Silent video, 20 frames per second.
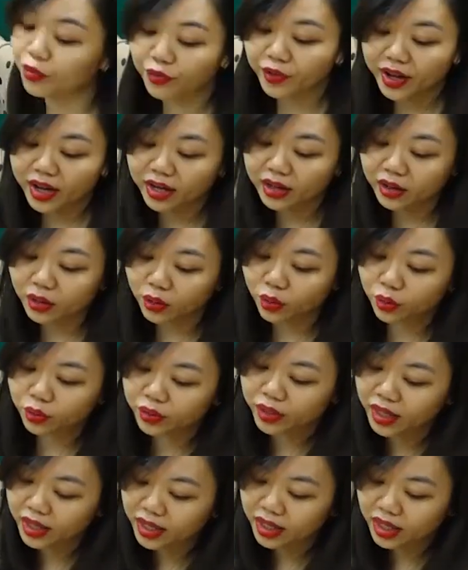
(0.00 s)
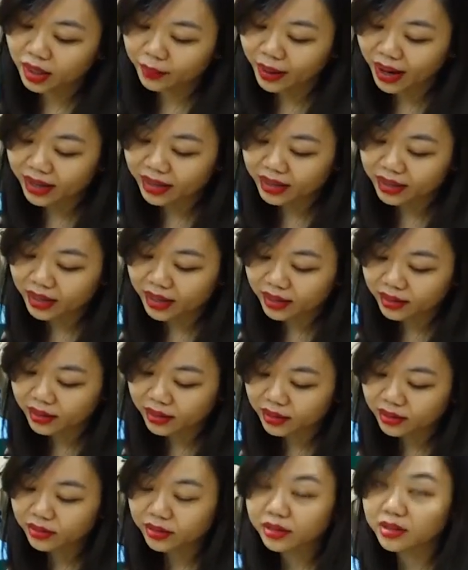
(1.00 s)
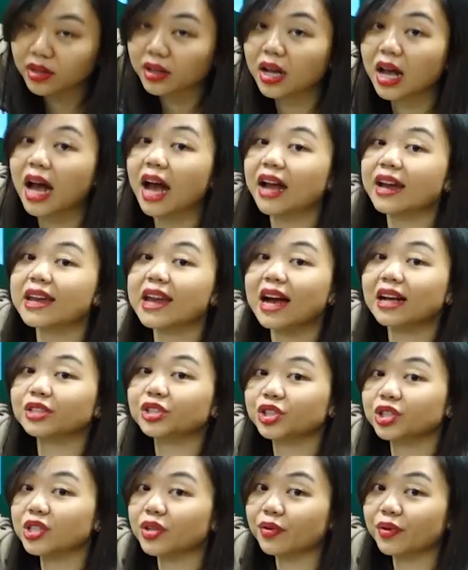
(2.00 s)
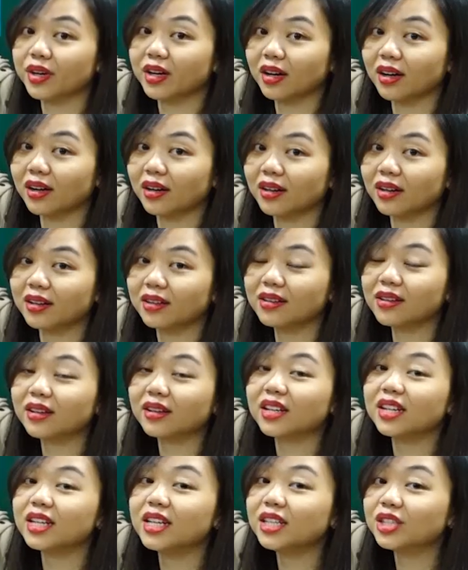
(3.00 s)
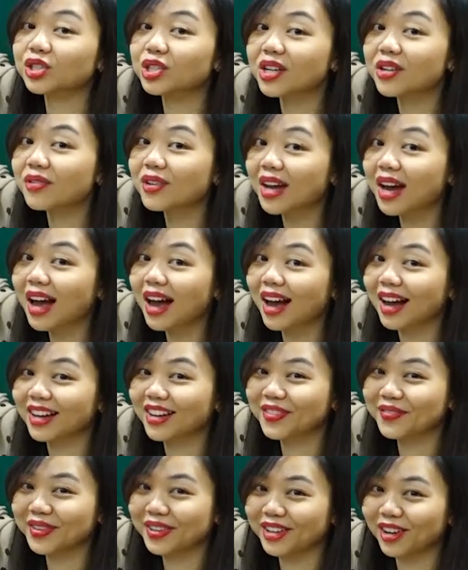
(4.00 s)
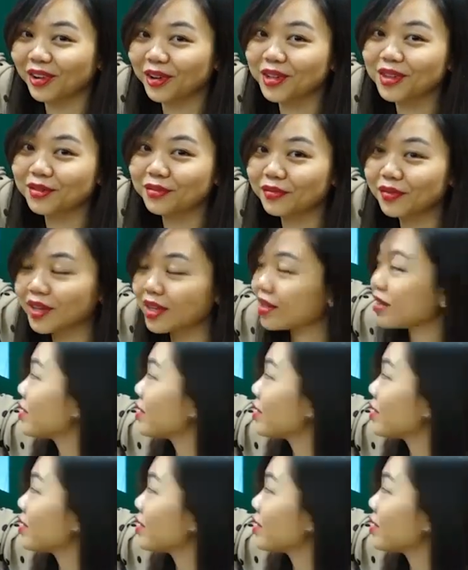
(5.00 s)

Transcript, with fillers: Phi nhưng cụ thể là bạn ấy đến từ nước Nigeria, nước Nigeria khi mình nói tiếng Việt